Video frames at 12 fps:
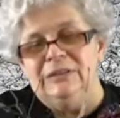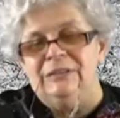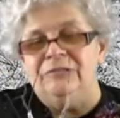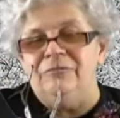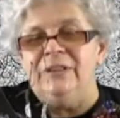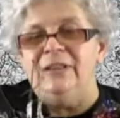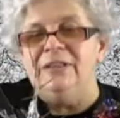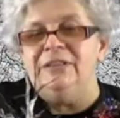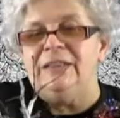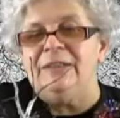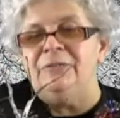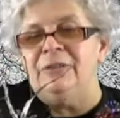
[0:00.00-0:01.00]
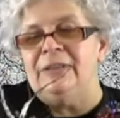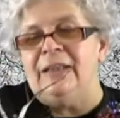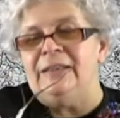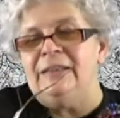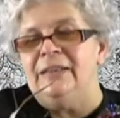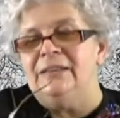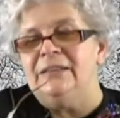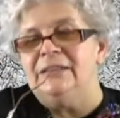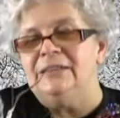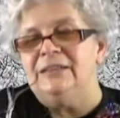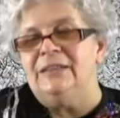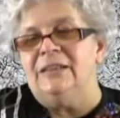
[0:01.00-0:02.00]
выросли вот такие
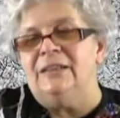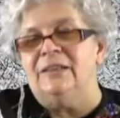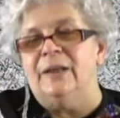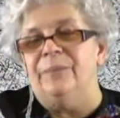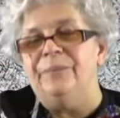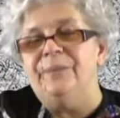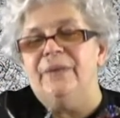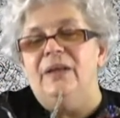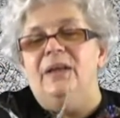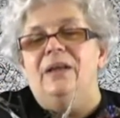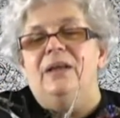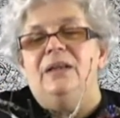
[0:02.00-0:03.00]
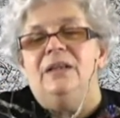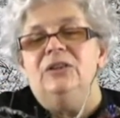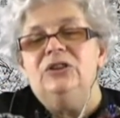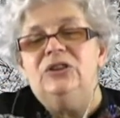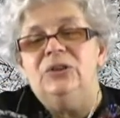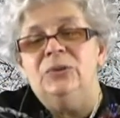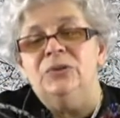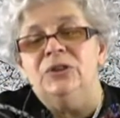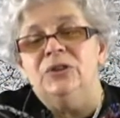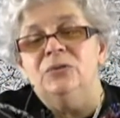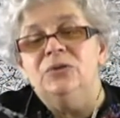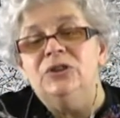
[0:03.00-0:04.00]
кристаллы. И что же
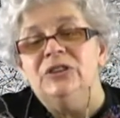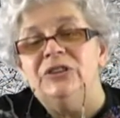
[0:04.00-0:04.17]
нужно